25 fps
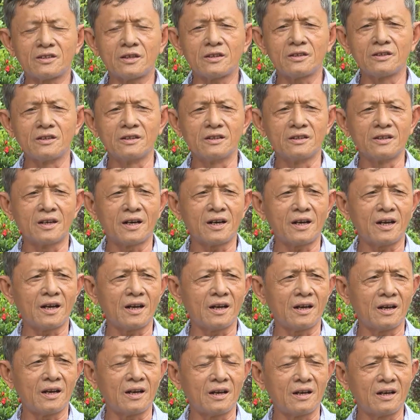Tuyến đường
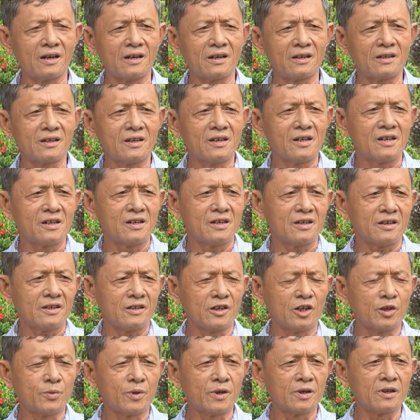là
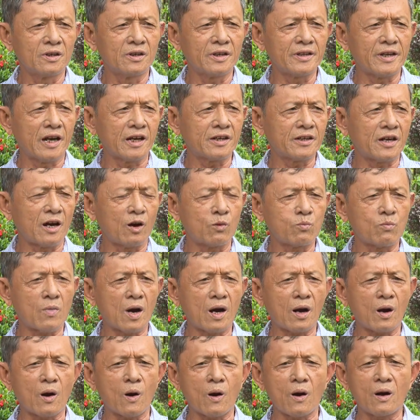địa phương vận động
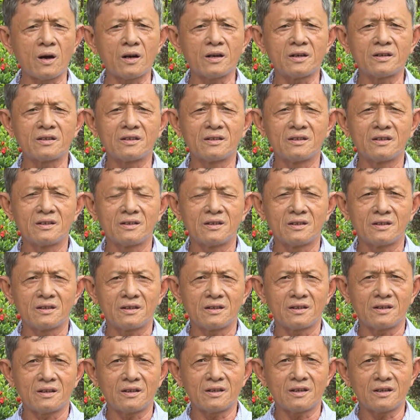bà con
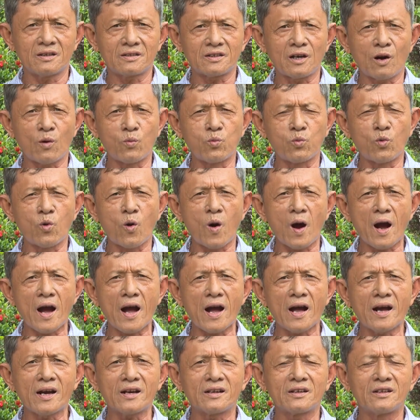trồng
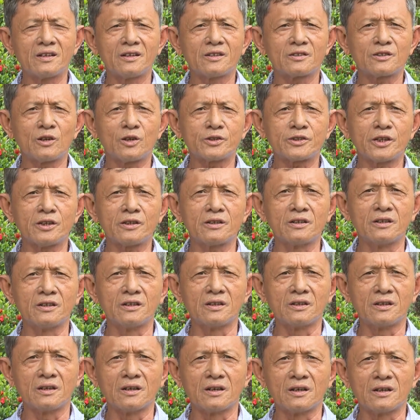hoa cho tuyến
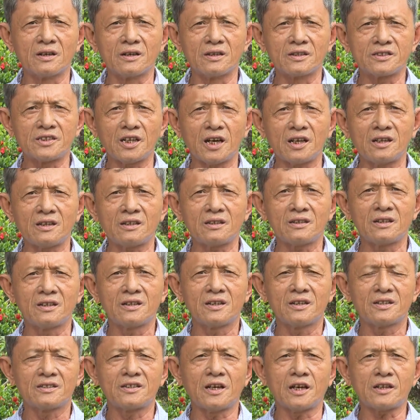đường ờ, xanh,
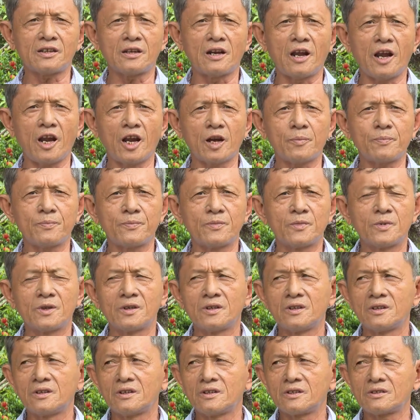sạch đẹp,
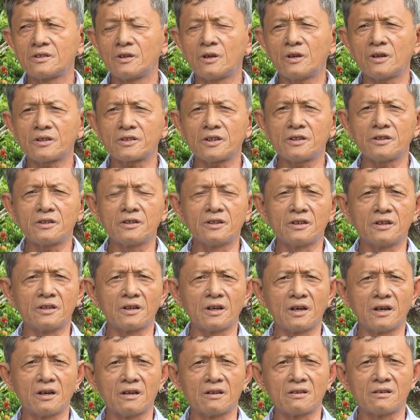cho tuyến đường
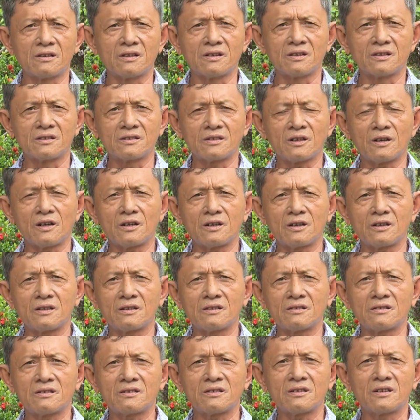ờ,
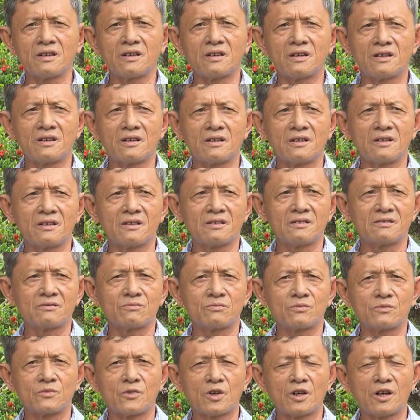cho
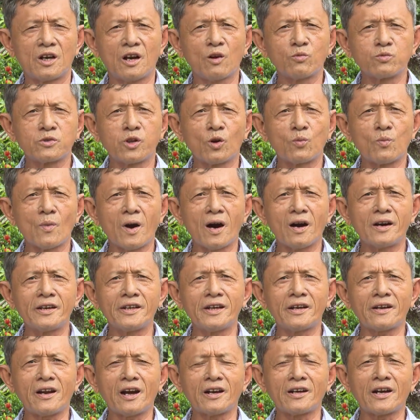nông thôn
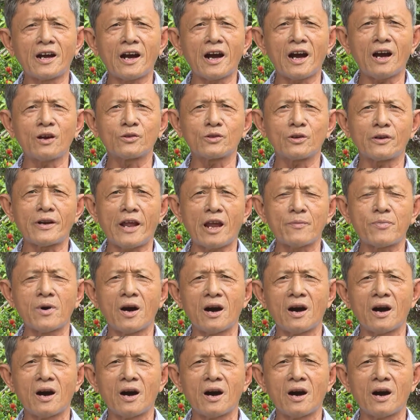mới nâng cao cho đẹp